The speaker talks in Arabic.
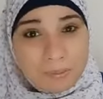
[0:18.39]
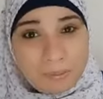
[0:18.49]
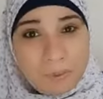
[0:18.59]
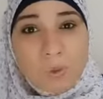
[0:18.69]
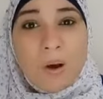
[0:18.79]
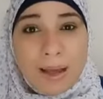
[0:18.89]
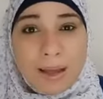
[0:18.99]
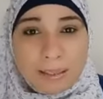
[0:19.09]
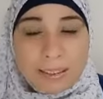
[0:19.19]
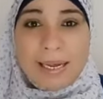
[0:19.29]

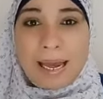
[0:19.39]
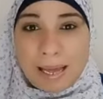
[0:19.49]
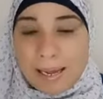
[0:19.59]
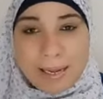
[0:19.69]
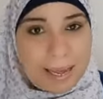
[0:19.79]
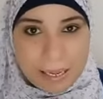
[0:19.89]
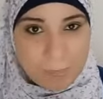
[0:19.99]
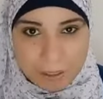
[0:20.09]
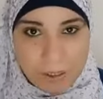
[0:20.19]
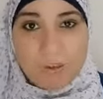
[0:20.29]
بيقولوها زيها هي هي
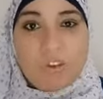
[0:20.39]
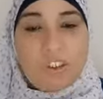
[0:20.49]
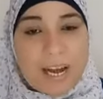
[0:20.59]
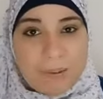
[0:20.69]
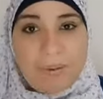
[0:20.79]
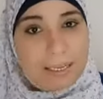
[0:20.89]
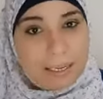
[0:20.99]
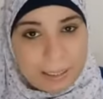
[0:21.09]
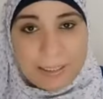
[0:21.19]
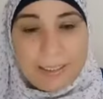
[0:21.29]
بالانجلش يعني مثلا
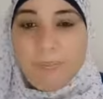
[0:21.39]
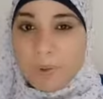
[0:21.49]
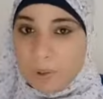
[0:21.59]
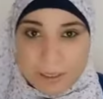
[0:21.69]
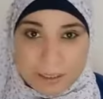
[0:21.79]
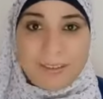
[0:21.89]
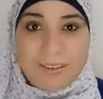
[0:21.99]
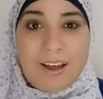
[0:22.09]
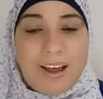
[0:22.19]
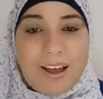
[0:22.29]
العيد بنقول ايد
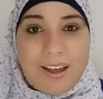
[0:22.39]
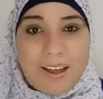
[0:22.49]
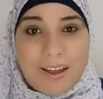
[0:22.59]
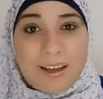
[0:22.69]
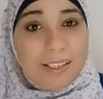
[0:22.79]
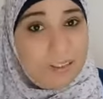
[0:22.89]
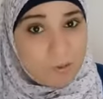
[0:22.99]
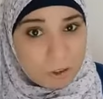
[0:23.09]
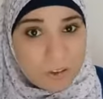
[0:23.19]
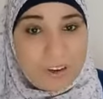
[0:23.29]
آه عيد
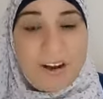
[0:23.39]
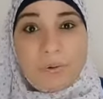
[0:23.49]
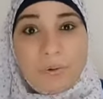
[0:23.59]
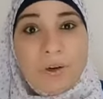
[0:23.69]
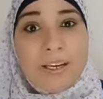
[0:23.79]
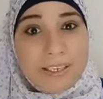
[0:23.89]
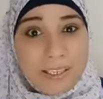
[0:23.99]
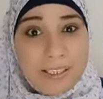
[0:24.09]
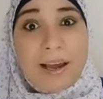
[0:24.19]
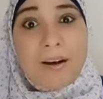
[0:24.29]
الفطر هنقول
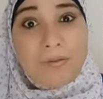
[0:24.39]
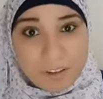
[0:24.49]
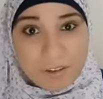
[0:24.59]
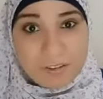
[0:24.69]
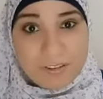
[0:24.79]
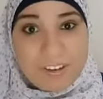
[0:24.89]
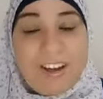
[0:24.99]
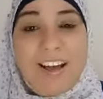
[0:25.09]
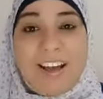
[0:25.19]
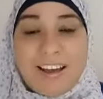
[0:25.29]
ايد الفطر
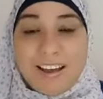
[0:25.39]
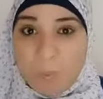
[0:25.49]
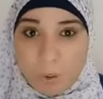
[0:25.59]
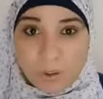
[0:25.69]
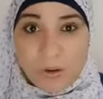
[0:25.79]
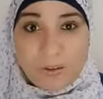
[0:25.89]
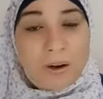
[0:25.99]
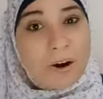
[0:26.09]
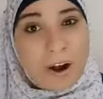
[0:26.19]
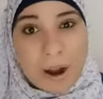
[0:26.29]
آه رمضان
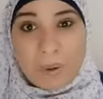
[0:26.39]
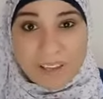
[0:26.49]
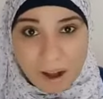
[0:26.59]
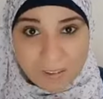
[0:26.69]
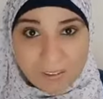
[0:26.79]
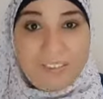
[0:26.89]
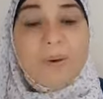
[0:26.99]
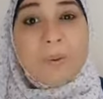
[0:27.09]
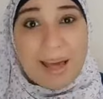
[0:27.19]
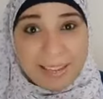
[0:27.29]
رمضان
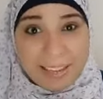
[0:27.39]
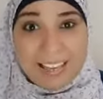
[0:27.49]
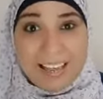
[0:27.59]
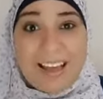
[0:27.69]
وهكذا